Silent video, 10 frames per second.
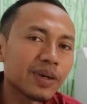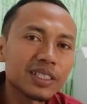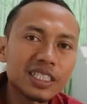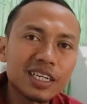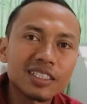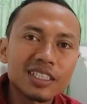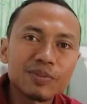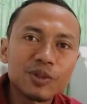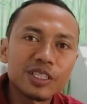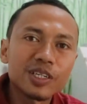pemancingan
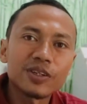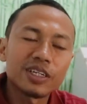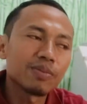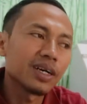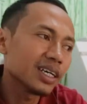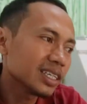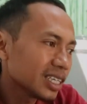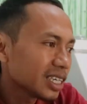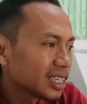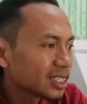jamur trichoderma
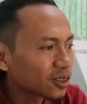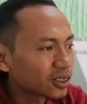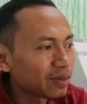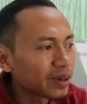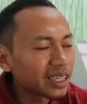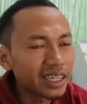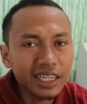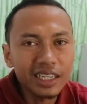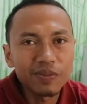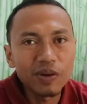terutama
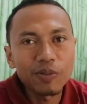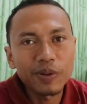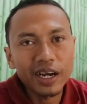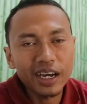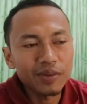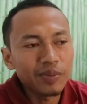dari bawah perakaran